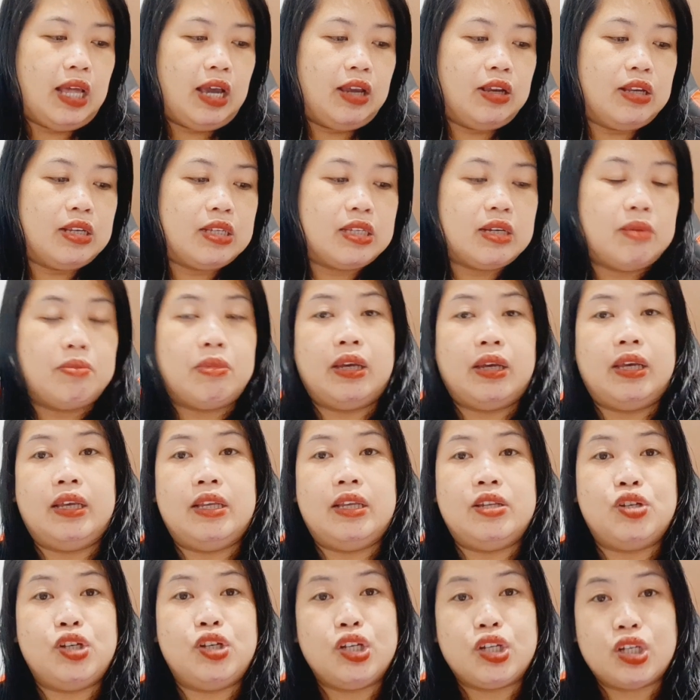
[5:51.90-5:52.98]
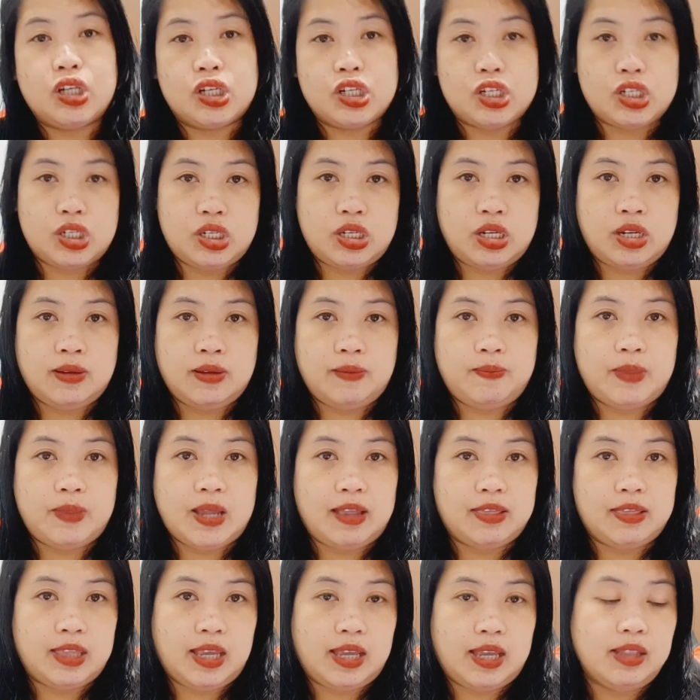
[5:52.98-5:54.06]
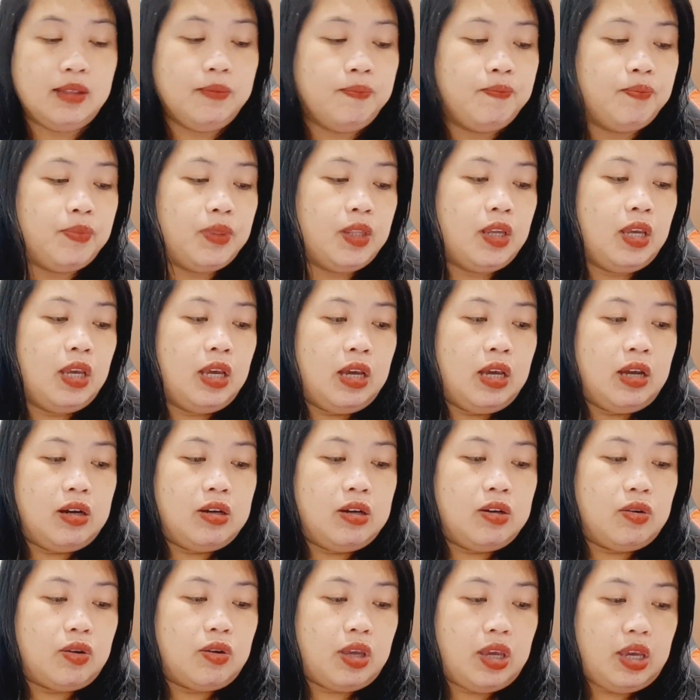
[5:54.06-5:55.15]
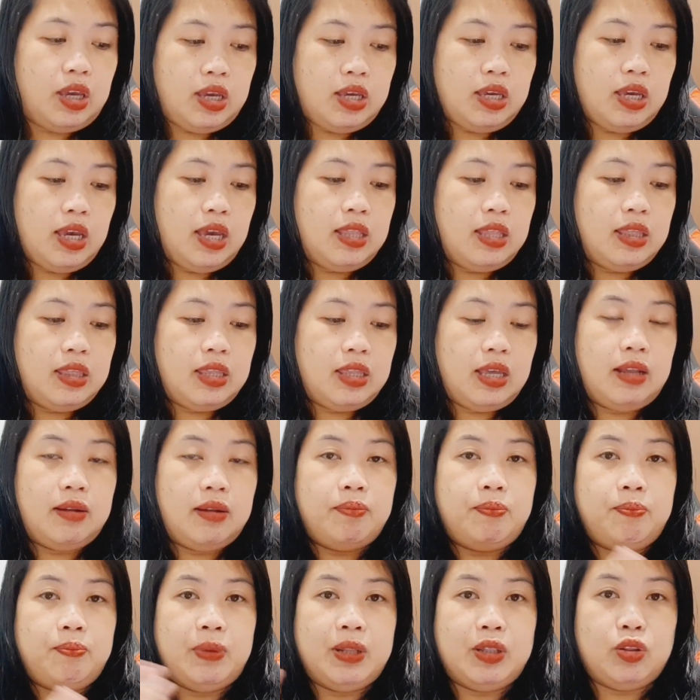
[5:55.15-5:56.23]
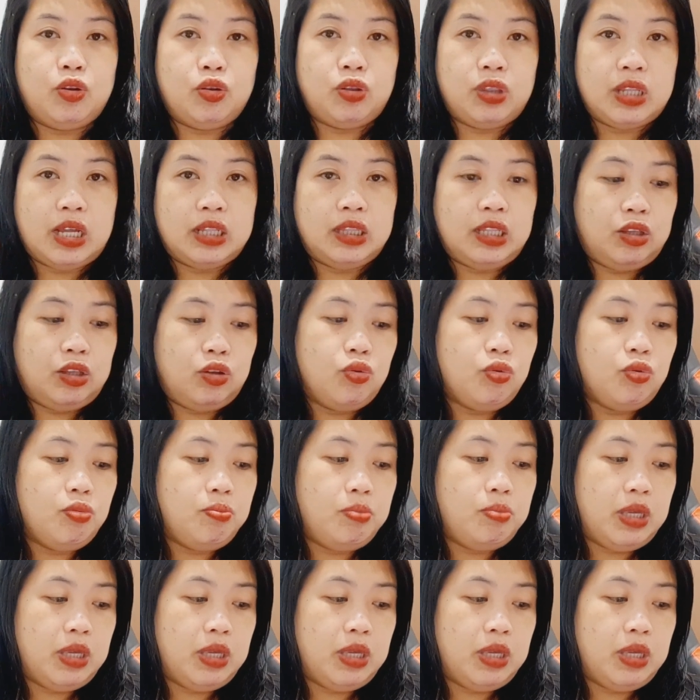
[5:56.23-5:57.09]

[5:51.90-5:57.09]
tayo sa may Gcash natin. Okay, and then pindot natin yung